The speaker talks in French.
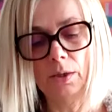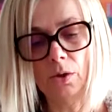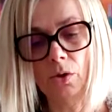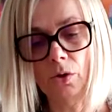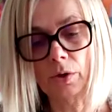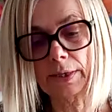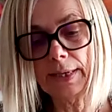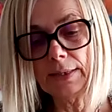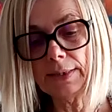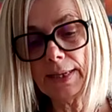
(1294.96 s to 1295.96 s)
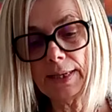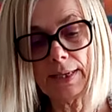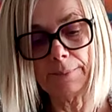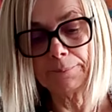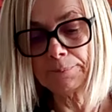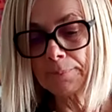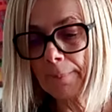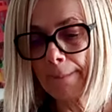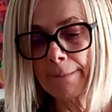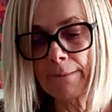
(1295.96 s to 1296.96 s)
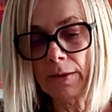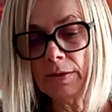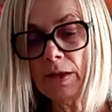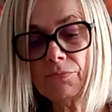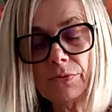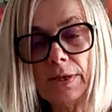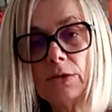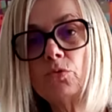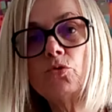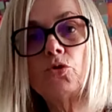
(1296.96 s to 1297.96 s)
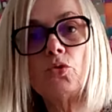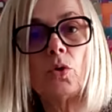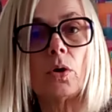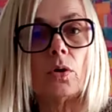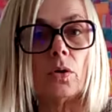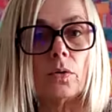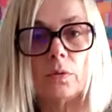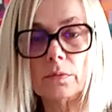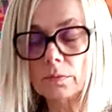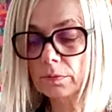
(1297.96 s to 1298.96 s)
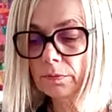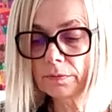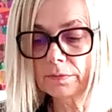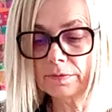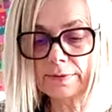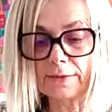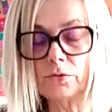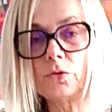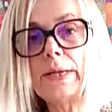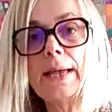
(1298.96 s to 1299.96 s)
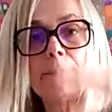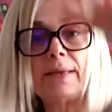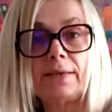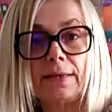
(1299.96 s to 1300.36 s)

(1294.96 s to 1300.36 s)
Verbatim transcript: euh, rien n'est toujours euh, stationnaire, mais qu'il y